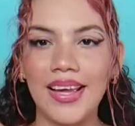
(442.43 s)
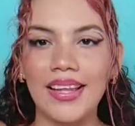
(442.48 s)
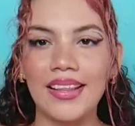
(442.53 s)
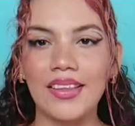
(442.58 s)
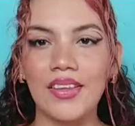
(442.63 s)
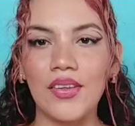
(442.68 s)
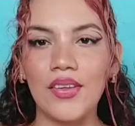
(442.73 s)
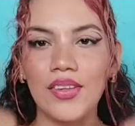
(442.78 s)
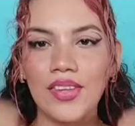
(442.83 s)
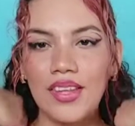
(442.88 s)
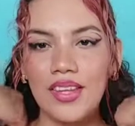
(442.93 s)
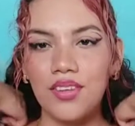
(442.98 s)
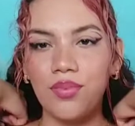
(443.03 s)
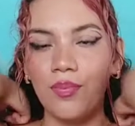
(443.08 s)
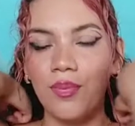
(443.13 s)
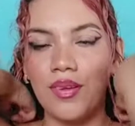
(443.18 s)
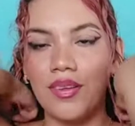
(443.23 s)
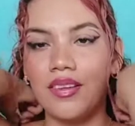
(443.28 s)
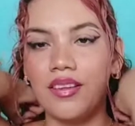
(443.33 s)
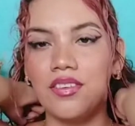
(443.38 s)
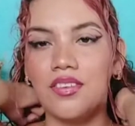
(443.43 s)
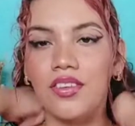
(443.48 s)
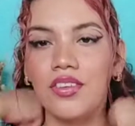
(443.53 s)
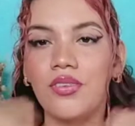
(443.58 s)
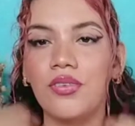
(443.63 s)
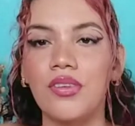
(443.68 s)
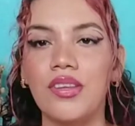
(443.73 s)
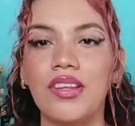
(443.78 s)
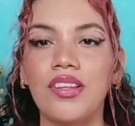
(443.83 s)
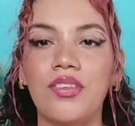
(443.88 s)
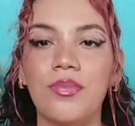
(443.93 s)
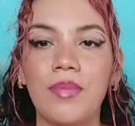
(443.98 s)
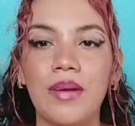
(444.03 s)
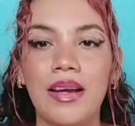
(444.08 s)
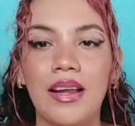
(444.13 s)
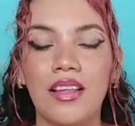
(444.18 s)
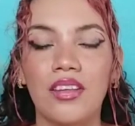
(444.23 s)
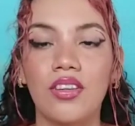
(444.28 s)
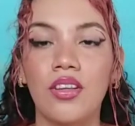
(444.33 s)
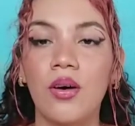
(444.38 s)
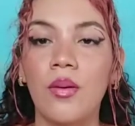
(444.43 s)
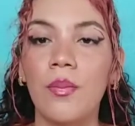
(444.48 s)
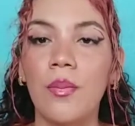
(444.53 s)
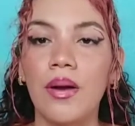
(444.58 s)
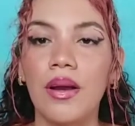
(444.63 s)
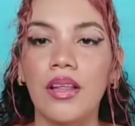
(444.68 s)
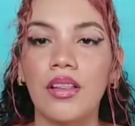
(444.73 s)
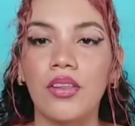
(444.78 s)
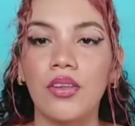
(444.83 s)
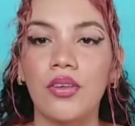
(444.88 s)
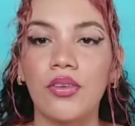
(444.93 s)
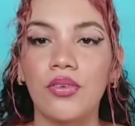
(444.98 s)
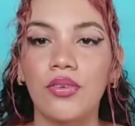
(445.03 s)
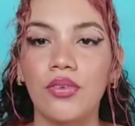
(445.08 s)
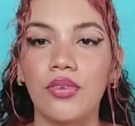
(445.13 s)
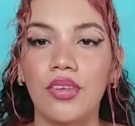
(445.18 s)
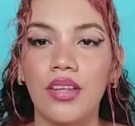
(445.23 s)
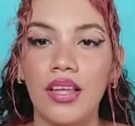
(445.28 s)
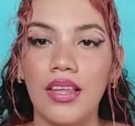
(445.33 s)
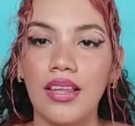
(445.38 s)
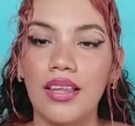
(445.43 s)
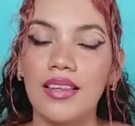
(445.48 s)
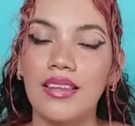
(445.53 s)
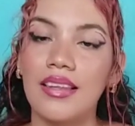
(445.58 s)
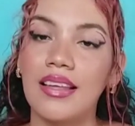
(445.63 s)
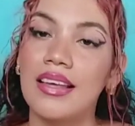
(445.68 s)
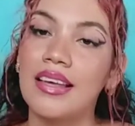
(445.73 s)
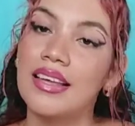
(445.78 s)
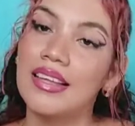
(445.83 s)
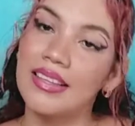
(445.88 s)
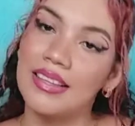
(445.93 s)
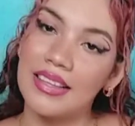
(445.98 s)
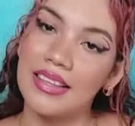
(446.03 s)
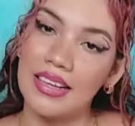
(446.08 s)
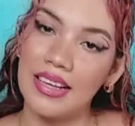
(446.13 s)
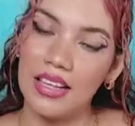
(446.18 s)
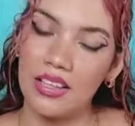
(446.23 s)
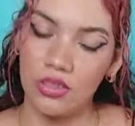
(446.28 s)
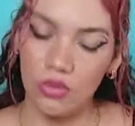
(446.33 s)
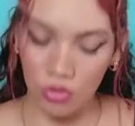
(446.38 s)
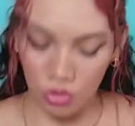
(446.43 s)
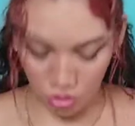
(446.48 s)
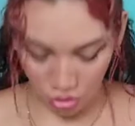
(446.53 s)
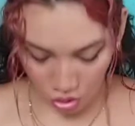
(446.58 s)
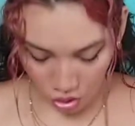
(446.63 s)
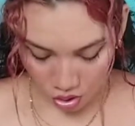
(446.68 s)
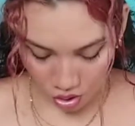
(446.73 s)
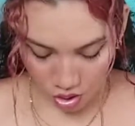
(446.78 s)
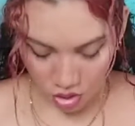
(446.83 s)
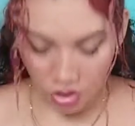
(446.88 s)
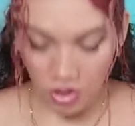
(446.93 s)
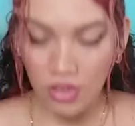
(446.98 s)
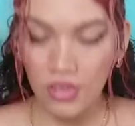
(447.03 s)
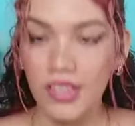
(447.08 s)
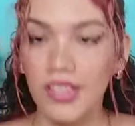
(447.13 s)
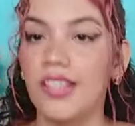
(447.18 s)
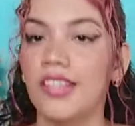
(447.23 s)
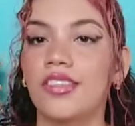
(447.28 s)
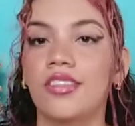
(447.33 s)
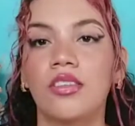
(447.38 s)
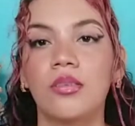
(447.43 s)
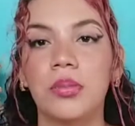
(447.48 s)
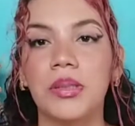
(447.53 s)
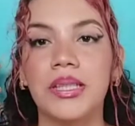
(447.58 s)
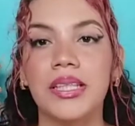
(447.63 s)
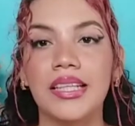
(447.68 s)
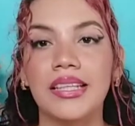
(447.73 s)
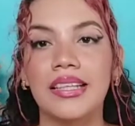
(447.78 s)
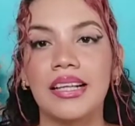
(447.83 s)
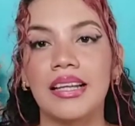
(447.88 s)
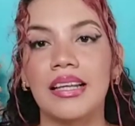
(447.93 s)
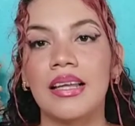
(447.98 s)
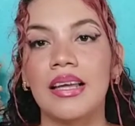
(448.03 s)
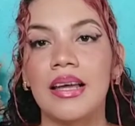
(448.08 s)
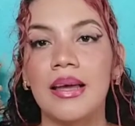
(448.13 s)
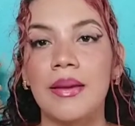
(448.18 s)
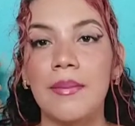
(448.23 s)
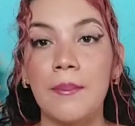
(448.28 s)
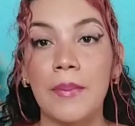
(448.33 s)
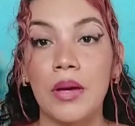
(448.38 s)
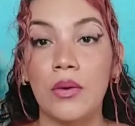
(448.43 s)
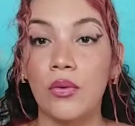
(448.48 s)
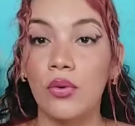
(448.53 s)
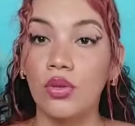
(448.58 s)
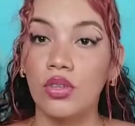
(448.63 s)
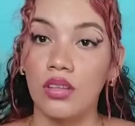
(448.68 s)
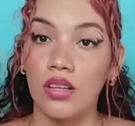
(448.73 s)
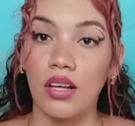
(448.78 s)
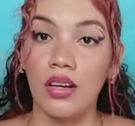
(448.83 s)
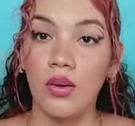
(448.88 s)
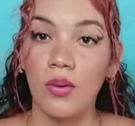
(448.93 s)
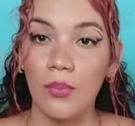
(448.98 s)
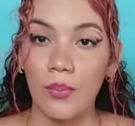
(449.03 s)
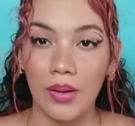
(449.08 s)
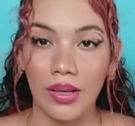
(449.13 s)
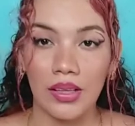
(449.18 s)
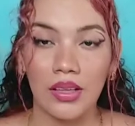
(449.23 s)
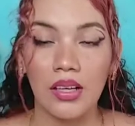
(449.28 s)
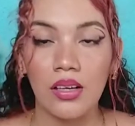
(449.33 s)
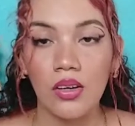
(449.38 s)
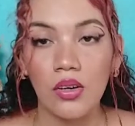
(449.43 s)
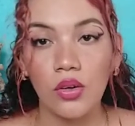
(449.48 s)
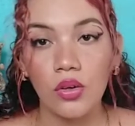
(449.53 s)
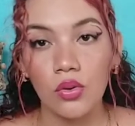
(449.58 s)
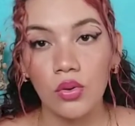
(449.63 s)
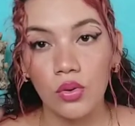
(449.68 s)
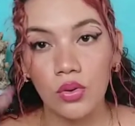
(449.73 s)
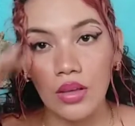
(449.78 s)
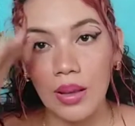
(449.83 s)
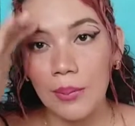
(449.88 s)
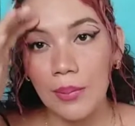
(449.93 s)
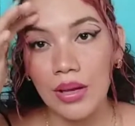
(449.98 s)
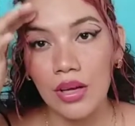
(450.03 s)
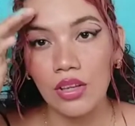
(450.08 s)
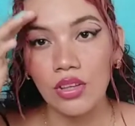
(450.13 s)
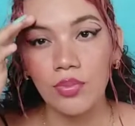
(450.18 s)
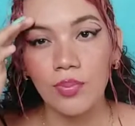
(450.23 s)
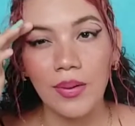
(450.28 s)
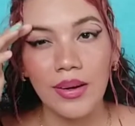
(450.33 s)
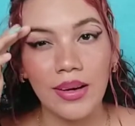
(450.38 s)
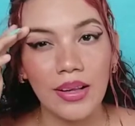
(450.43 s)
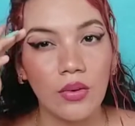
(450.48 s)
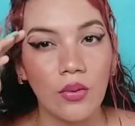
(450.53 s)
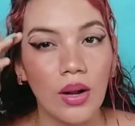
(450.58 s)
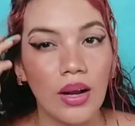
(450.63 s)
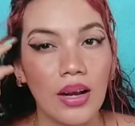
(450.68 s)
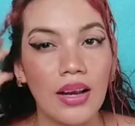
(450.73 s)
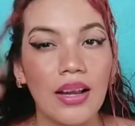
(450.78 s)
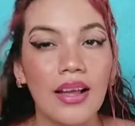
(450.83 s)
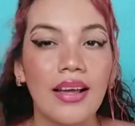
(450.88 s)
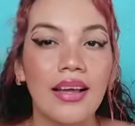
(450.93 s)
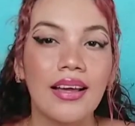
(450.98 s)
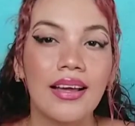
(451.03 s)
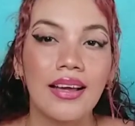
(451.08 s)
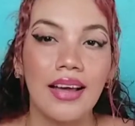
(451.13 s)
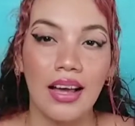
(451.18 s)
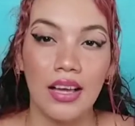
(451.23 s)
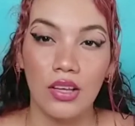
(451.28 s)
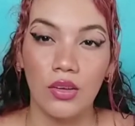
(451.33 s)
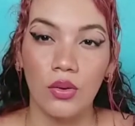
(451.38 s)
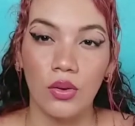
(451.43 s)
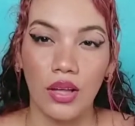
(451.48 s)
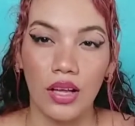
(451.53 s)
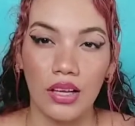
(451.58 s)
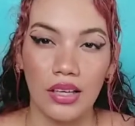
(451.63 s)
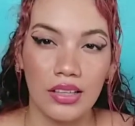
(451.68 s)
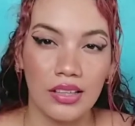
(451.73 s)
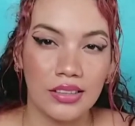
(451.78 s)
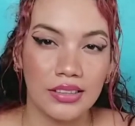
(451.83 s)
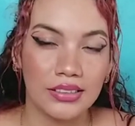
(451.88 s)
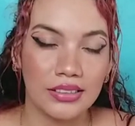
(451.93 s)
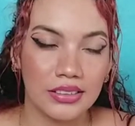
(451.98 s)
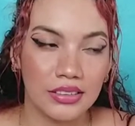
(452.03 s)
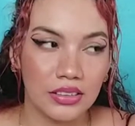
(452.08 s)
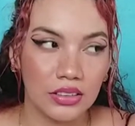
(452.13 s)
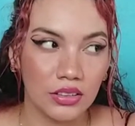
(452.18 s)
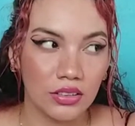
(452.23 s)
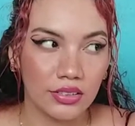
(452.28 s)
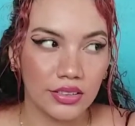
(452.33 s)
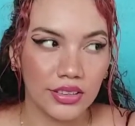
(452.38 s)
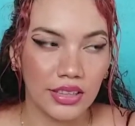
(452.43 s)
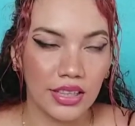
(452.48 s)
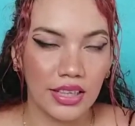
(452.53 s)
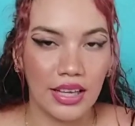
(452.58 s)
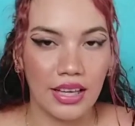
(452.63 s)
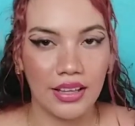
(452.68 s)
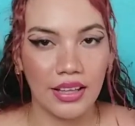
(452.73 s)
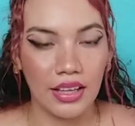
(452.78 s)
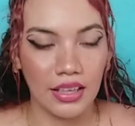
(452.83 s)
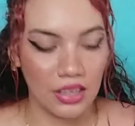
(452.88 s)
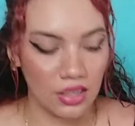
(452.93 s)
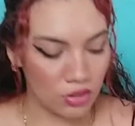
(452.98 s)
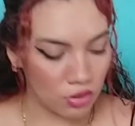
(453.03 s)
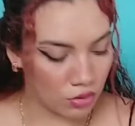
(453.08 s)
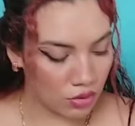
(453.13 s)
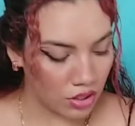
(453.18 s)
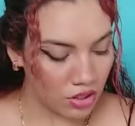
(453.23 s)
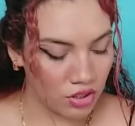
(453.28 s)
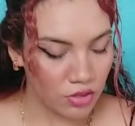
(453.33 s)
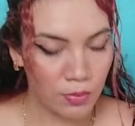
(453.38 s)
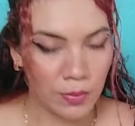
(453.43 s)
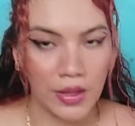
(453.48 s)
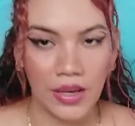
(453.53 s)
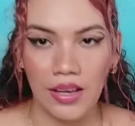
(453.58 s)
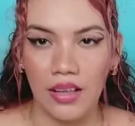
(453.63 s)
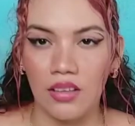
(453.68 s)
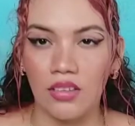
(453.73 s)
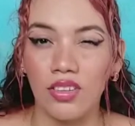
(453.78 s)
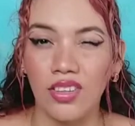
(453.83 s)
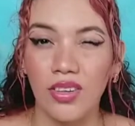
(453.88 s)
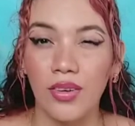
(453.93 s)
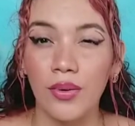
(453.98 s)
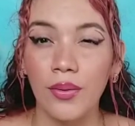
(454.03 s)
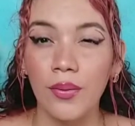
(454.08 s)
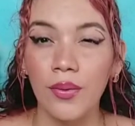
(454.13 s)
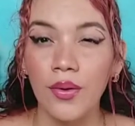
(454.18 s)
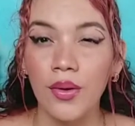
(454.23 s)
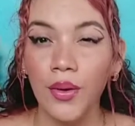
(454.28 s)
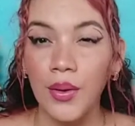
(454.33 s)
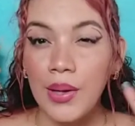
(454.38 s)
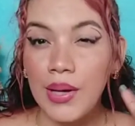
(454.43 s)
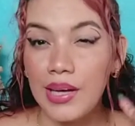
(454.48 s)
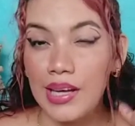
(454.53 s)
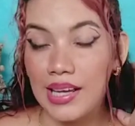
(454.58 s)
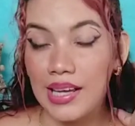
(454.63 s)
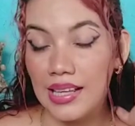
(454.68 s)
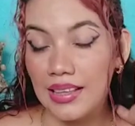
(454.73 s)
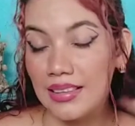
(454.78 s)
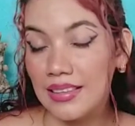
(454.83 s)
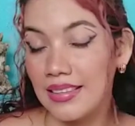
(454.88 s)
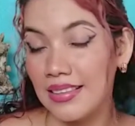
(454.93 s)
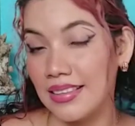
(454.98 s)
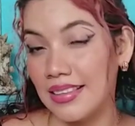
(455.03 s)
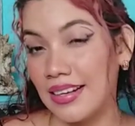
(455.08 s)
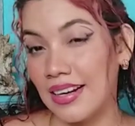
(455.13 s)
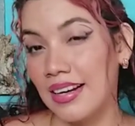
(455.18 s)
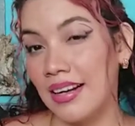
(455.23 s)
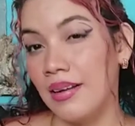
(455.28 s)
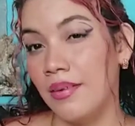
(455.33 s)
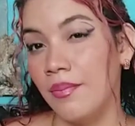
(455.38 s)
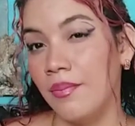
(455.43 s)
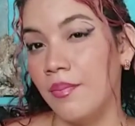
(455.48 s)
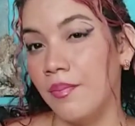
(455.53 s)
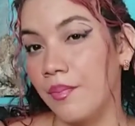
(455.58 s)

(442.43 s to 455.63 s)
Entonces, pues eso es una inspiración para todos ustedes. Si les gustó, no se les olvide darle me gusta, compartirlo con sus amigos para igual ayudarles, no sé, a darles una inspiración extra.